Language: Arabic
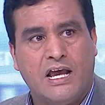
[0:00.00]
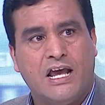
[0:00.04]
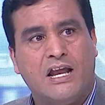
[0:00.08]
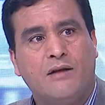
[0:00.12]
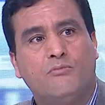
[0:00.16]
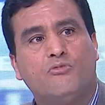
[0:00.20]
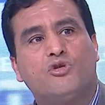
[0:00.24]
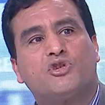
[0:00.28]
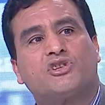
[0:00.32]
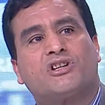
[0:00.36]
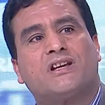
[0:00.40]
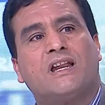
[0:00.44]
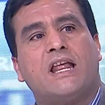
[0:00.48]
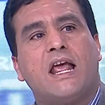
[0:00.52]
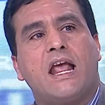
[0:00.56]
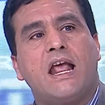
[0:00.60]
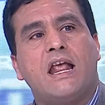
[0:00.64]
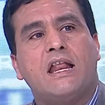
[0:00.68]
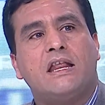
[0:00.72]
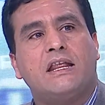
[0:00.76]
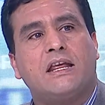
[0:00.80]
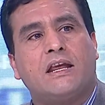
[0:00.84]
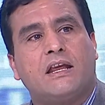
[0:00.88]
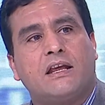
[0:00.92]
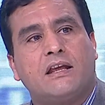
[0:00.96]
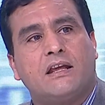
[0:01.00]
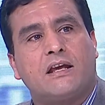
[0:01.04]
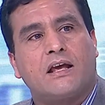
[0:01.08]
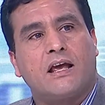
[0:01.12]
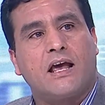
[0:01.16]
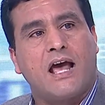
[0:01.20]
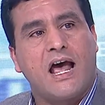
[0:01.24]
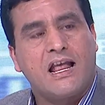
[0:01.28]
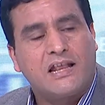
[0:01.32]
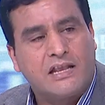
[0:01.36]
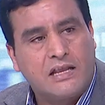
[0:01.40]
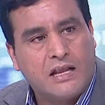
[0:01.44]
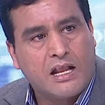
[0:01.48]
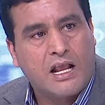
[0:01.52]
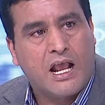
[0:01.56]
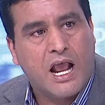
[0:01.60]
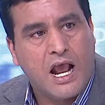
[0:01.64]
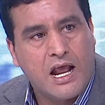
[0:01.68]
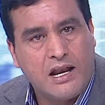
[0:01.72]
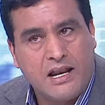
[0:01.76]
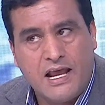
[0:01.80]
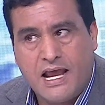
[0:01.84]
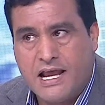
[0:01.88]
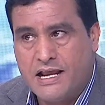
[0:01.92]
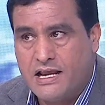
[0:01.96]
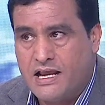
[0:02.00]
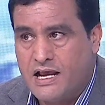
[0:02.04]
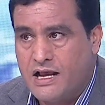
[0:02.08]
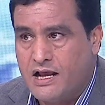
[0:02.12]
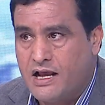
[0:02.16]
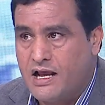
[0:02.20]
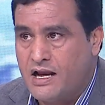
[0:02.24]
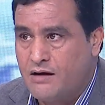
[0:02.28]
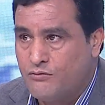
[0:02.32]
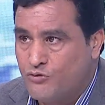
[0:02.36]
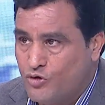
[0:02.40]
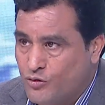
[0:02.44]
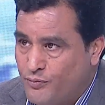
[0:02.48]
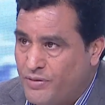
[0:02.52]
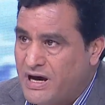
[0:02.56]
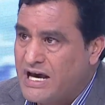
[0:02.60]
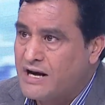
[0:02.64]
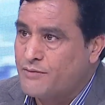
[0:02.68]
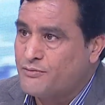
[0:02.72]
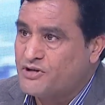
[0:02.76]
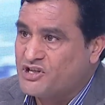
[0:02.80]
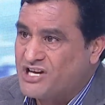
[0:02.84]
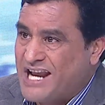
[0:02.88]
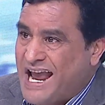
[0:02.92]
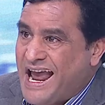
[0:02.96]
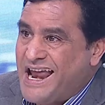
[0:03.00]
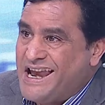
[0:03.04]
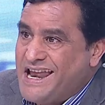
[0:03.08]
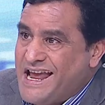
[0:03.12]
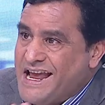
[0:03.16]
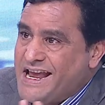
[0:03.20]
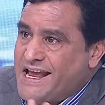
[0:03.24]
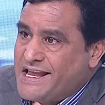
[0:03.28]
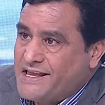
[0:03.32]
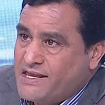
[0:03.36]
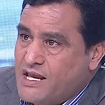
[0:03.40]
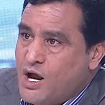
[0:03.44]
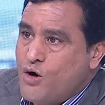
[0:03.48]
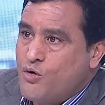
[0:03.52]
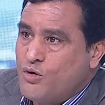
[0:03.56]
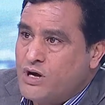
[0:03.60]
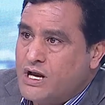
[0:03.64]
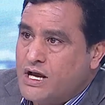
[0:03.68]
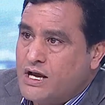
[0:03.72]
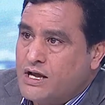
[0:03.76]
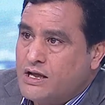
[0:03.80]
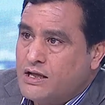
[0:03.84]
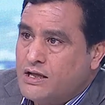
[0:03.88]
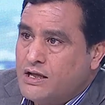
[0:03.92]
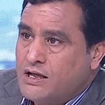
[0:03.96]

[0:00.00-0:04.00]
المشكله اللي قتل الخلايا المبرمج خلايا الدوله